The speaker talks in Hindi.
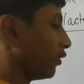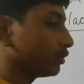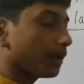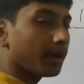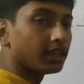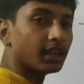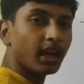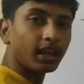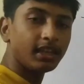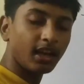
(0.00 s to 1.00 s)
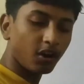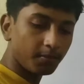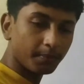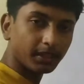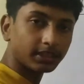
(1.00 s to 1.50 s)
बाद ये और भी
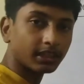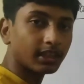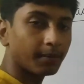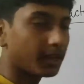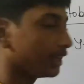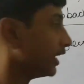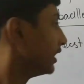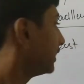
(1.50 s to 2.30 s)
मदद करते हैं हमारे जैसे